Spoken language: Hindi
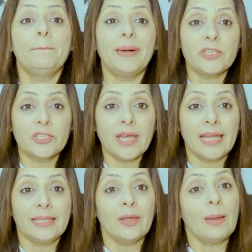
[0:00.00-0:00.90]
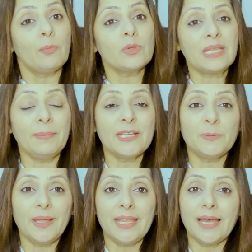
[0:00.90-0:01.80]
पछताते हैं और आपको समझ
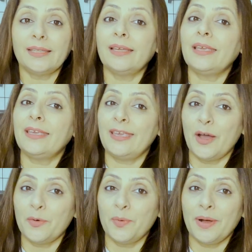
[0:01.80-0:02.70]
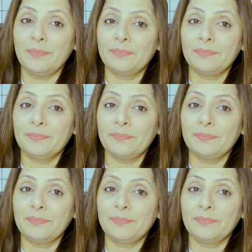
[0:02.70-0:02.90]
भी नहीं आता कि क्या हुआ